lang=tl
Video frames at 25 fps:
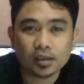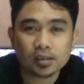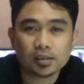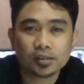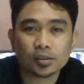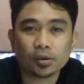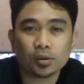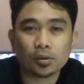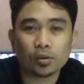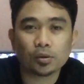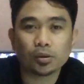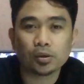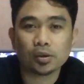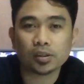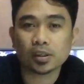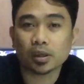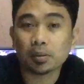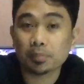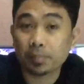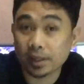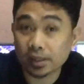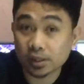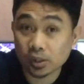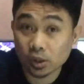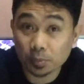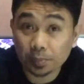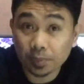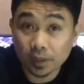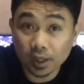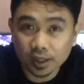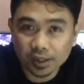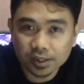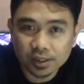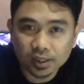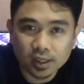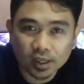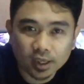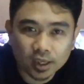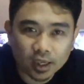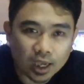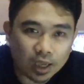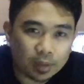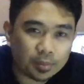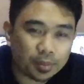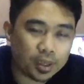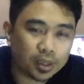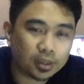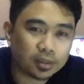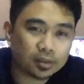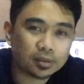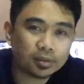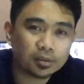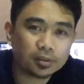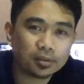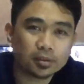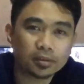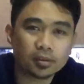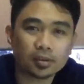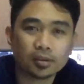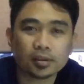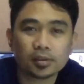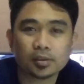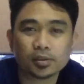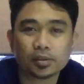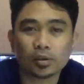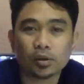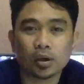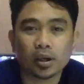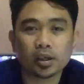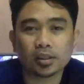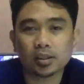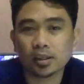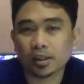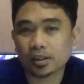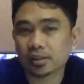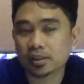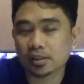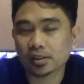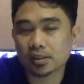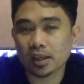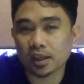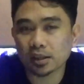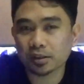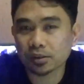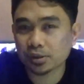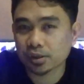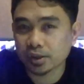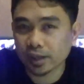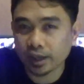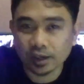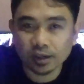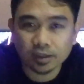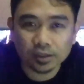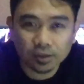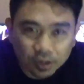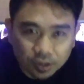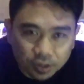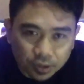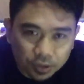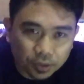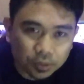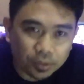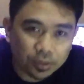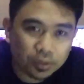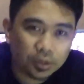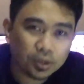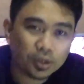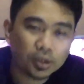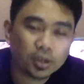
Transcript: So, isang best ko pa lang siya nagamit. So, I'd just like to share to you